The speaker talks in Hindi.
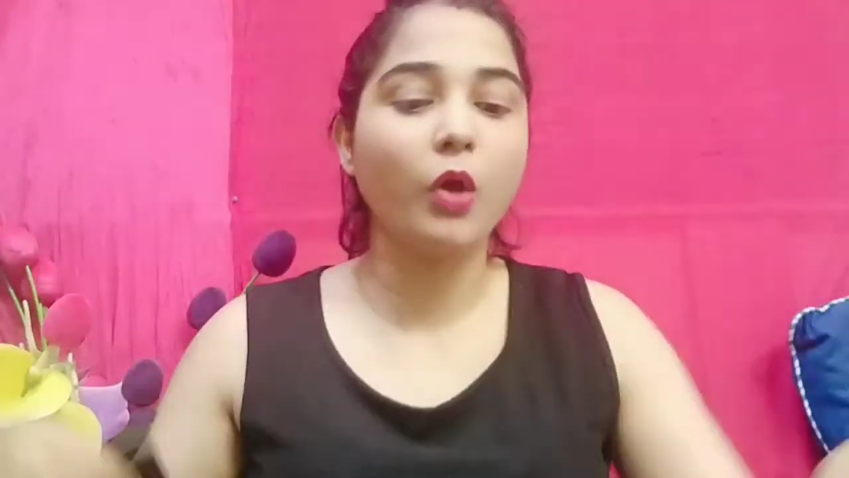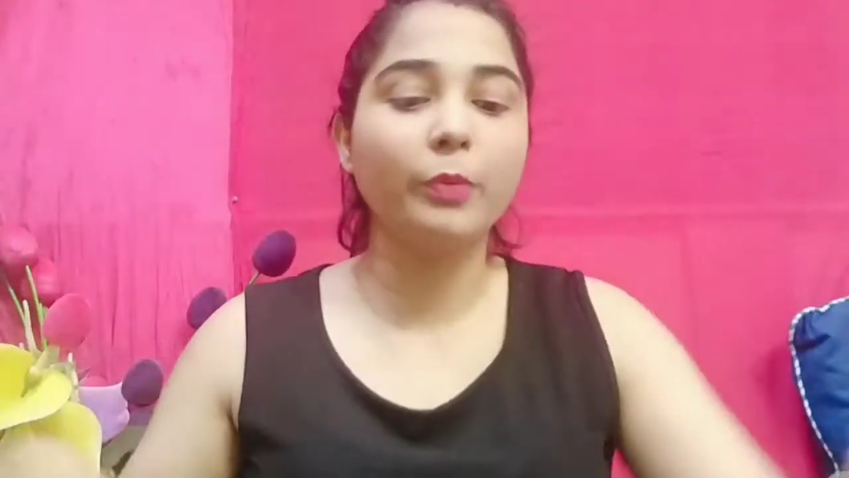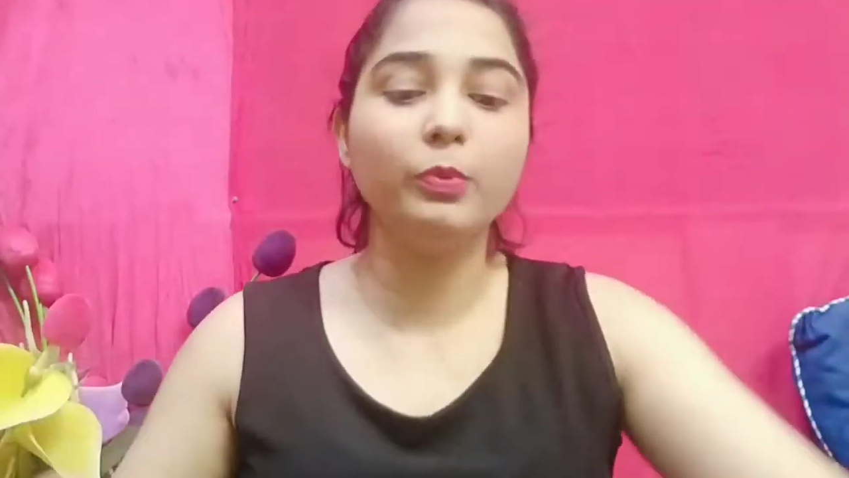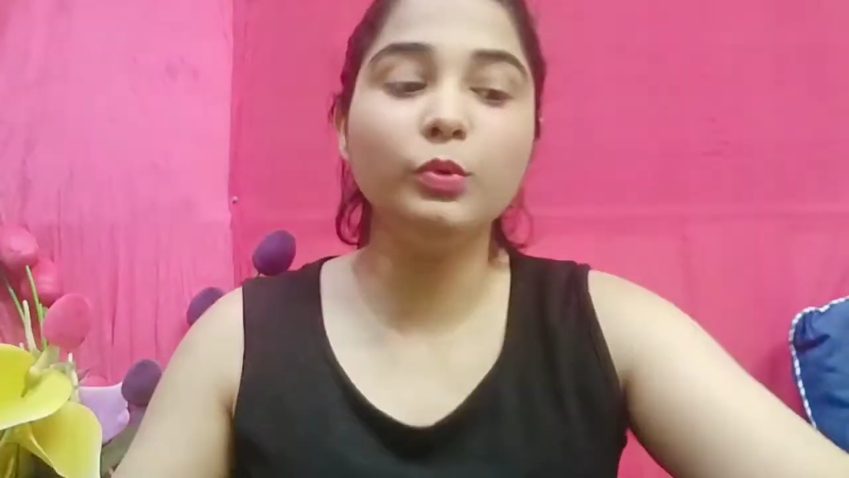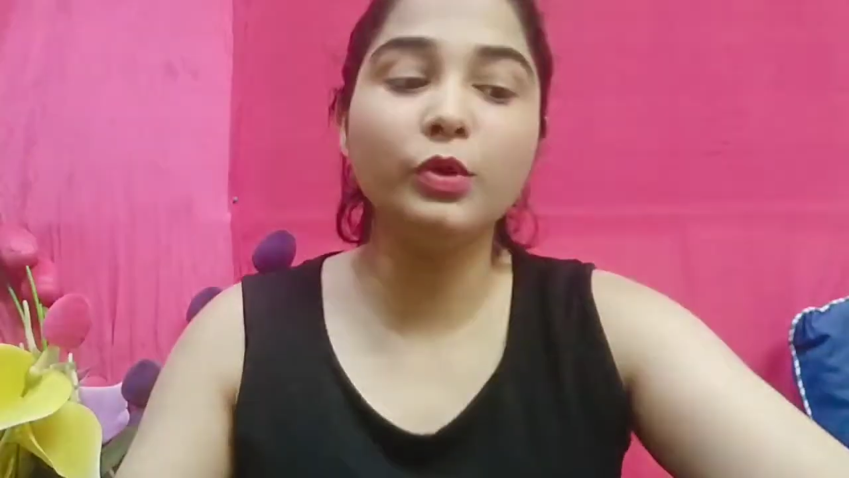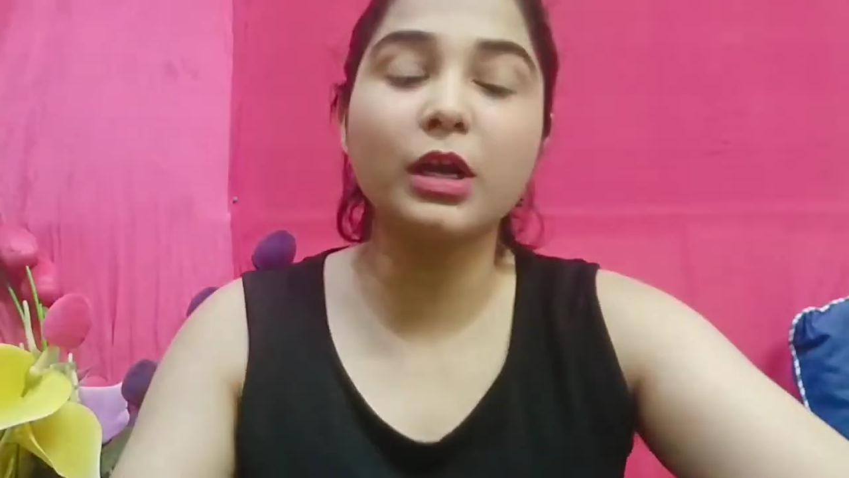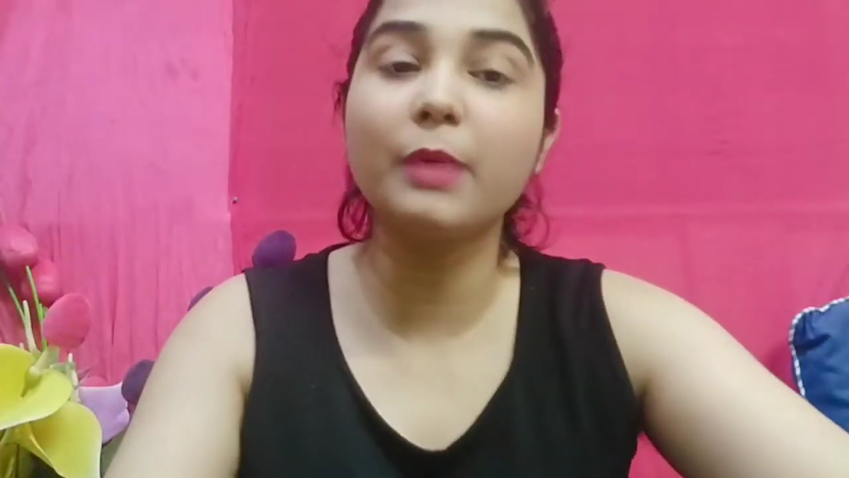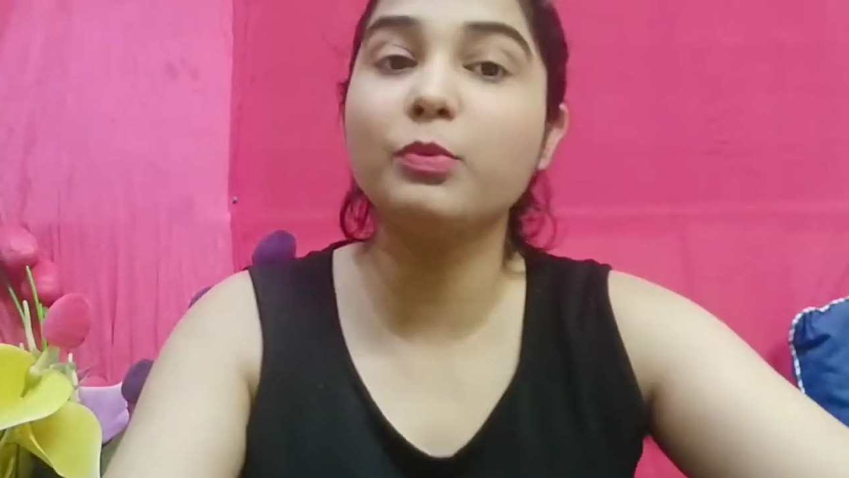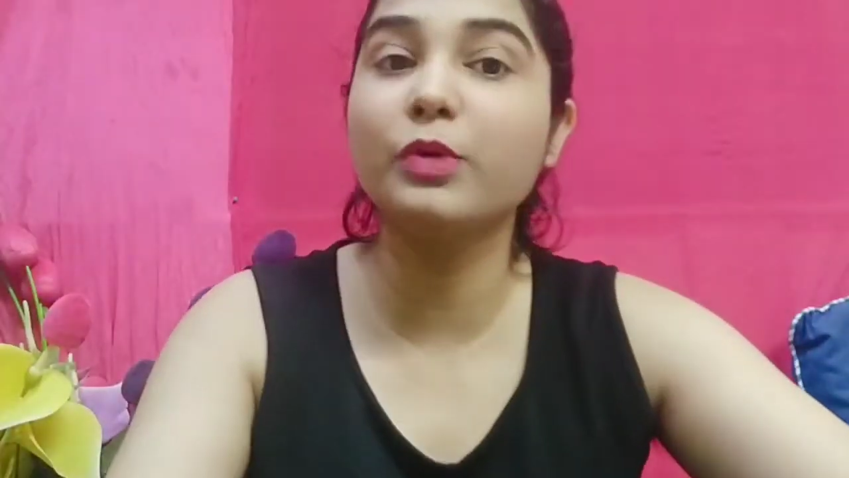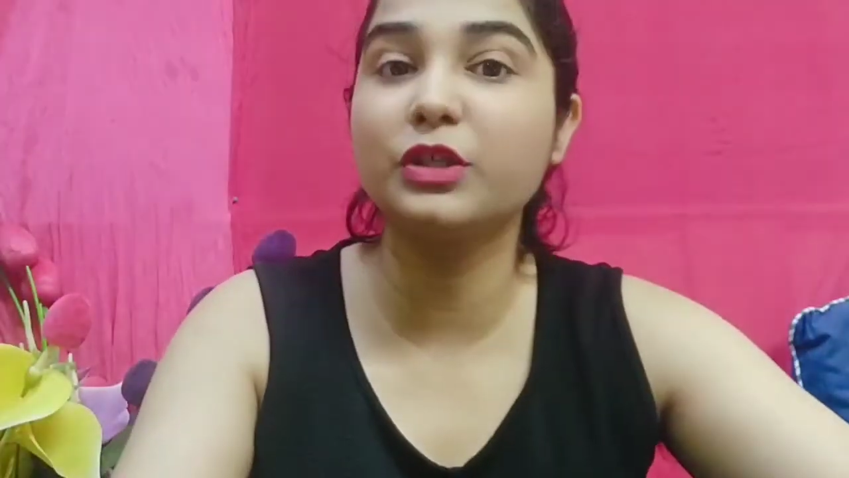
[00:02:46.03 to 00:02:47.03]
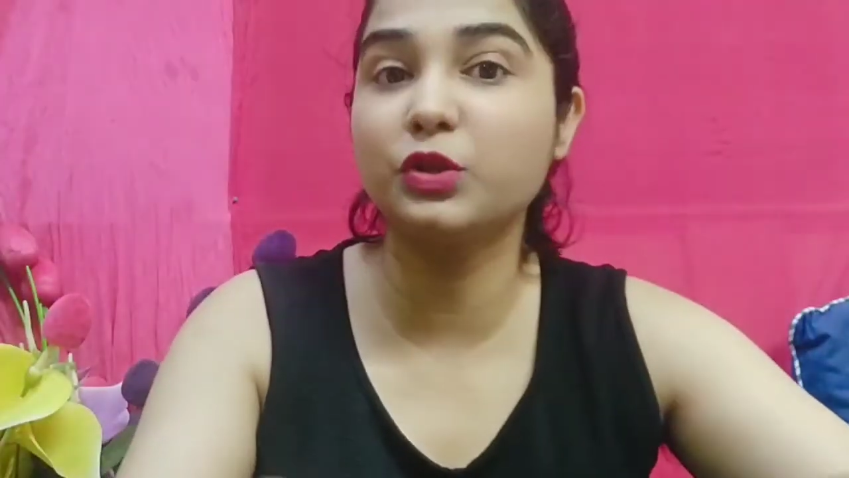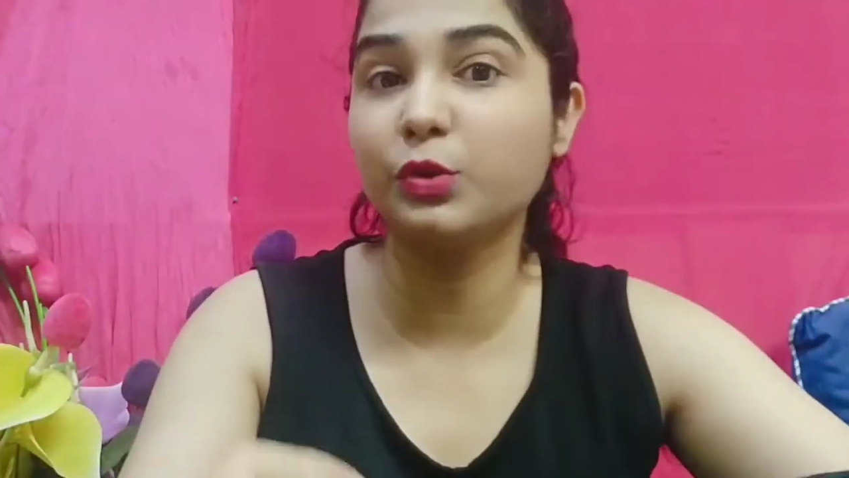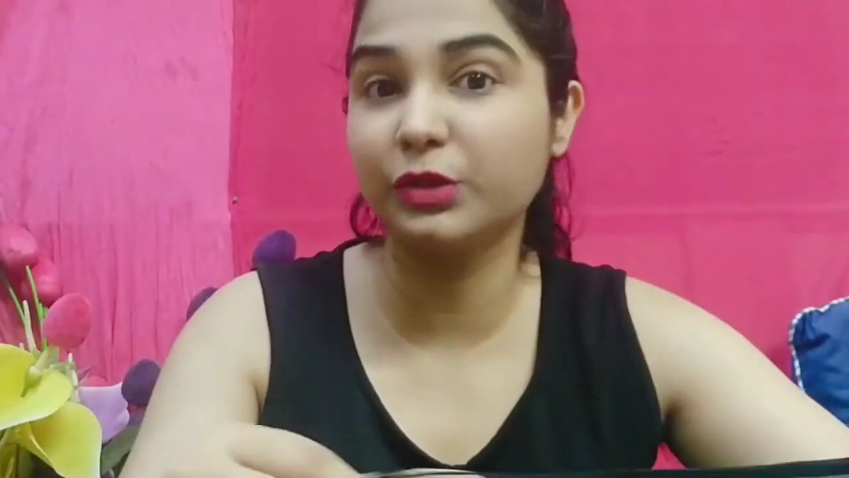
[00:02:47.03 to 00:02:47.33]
और पूरा का पूरा जो